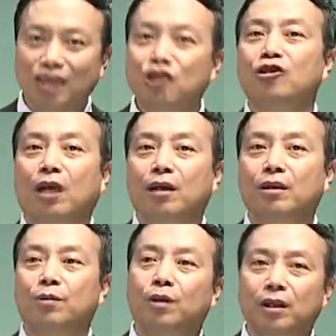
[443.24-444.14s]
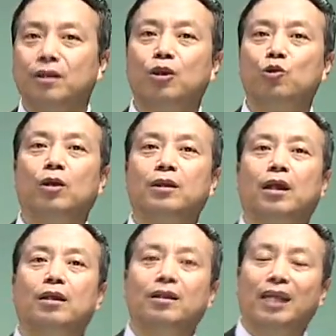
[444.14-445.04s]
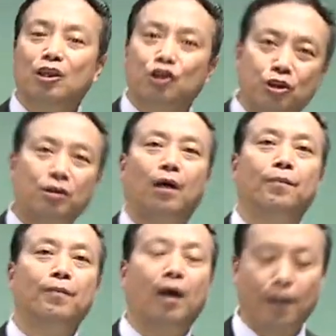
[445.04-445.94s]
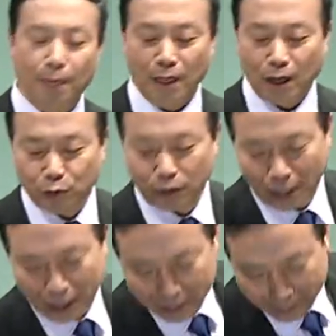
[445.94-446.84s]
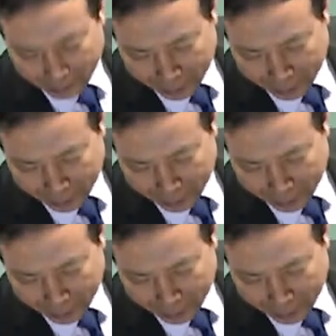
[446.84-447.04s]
知道，我想在这儿说一下，让大家知道，他举这么一个例子。